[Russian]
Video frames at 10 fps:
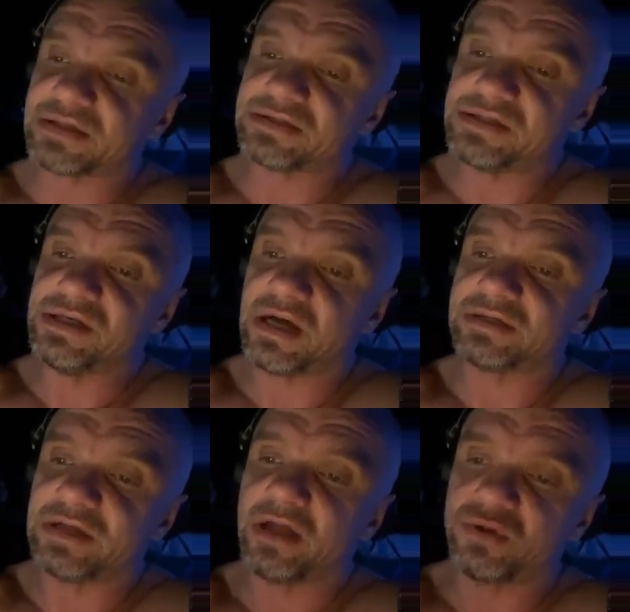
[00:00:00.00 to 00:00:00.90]
эти дни,
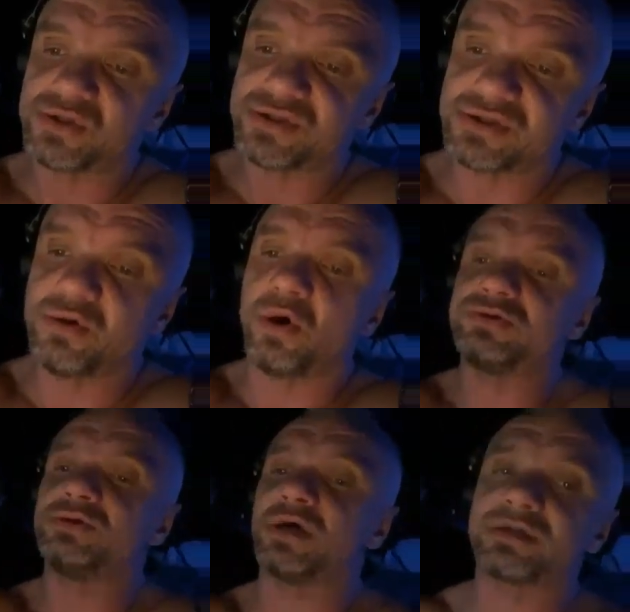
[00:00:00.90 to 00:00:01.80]
когда я должен
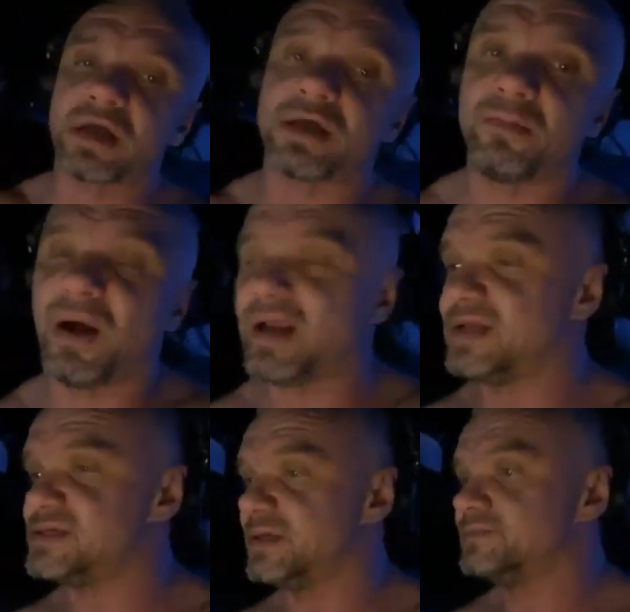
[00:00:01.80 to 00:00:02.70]
сдохнуть, от каких
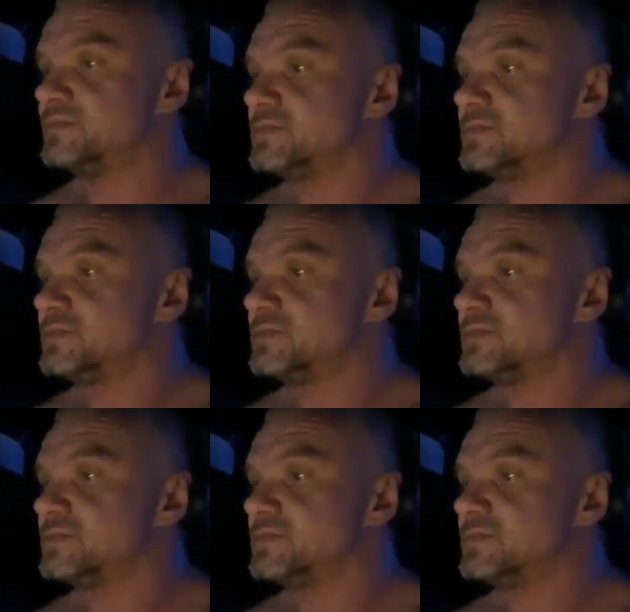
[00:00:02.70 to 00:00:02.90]
болезней.